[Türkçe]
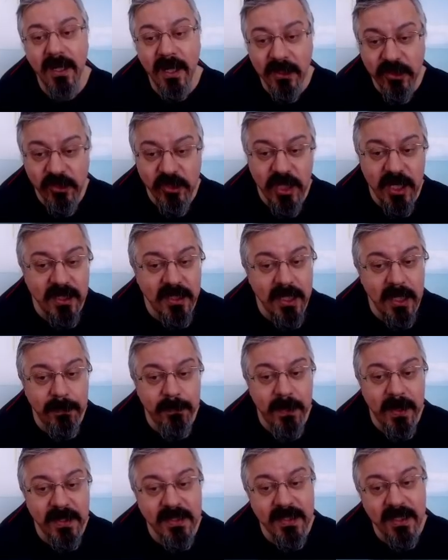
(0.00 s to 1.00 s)
At C7
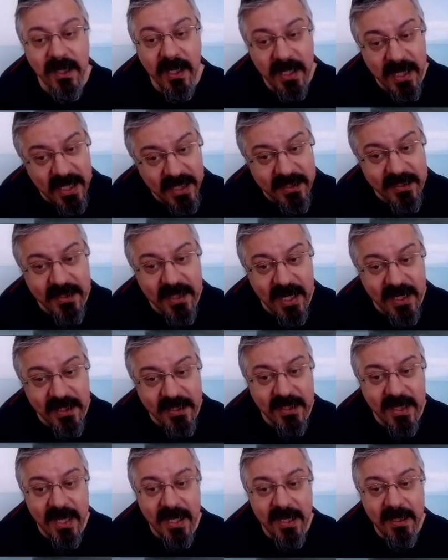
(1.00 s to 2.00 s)
yaparsa kaleyi
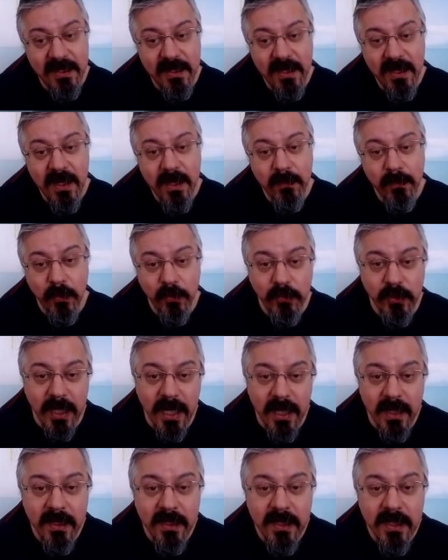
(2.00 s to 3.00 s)
isterse
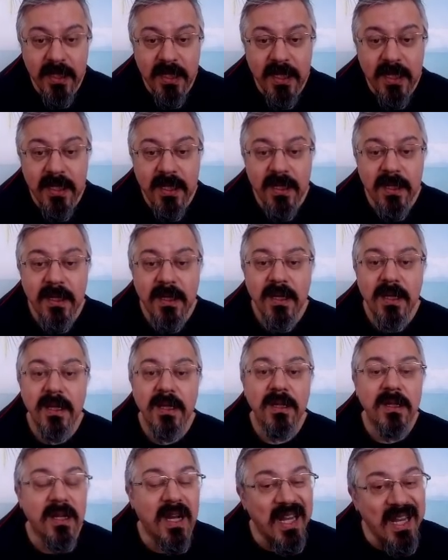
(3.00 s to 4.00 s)
burada
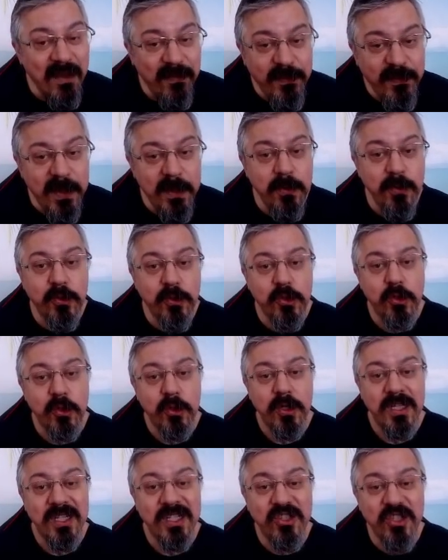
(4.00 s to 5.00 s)
kale F3
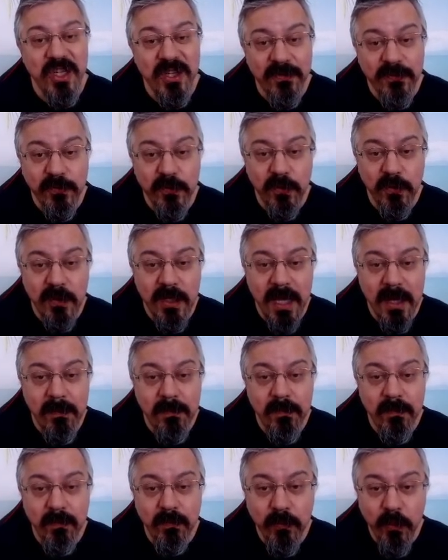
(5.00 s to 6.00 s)
çift
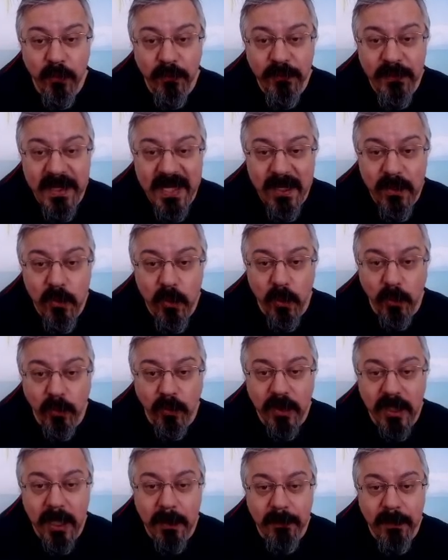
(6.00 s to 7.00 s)
ünlem bu filin
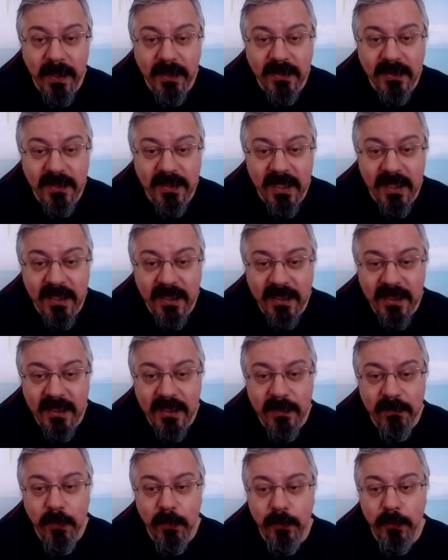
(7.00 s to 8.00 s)
yolunu kapattı. Dikkat
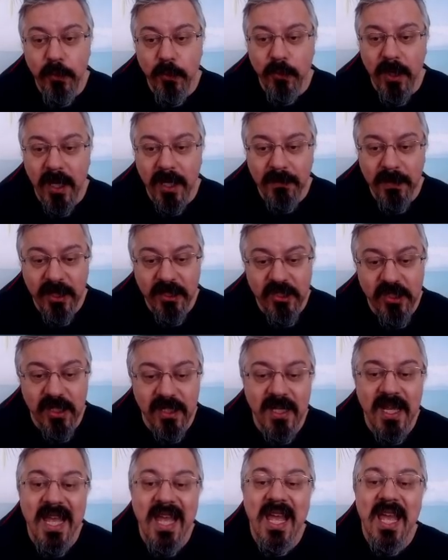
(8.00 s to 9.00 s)
edin bu piyonu almak
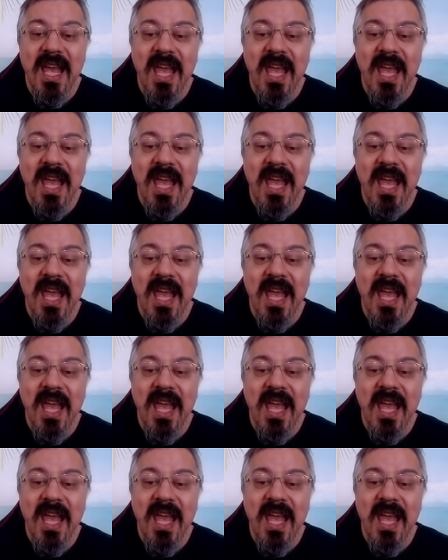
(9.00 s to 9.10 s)
için.